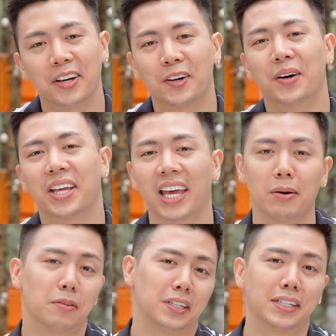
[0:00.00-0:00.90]
có khi
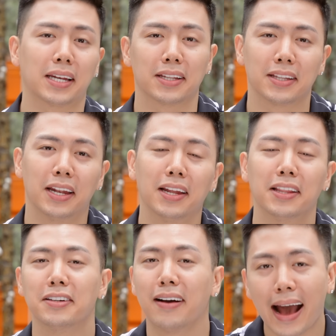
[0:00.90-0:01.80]
các bạn phải giặt đến lần
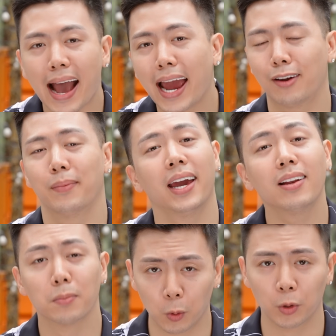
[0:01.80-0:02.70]
thứ hai nó mới hết
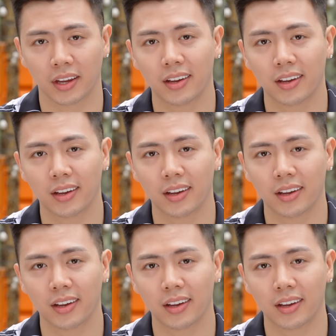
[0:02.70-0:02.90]
được mùi